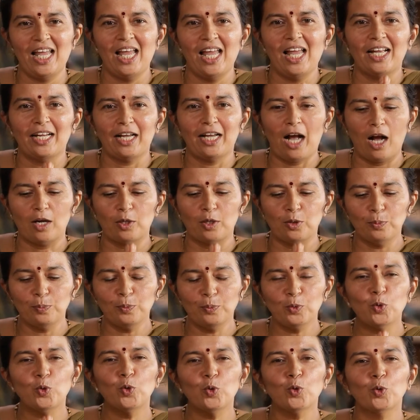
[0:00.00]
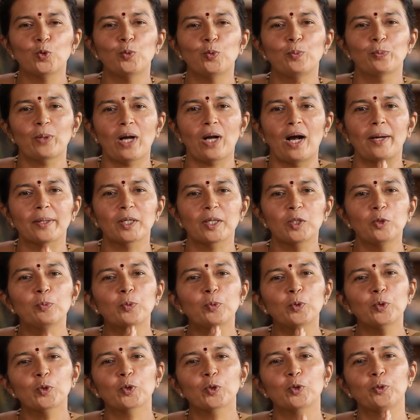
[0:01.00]
एक गीत की तरह
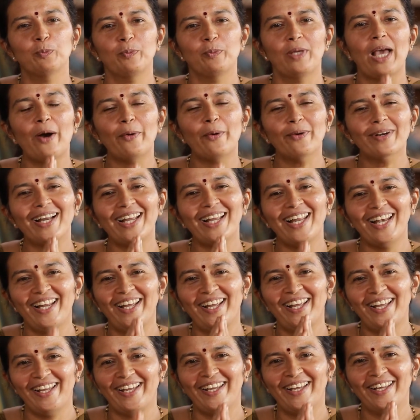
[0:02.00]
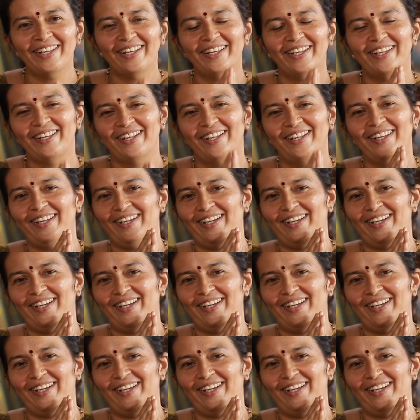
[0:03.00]
काकुम कुकुम काकुम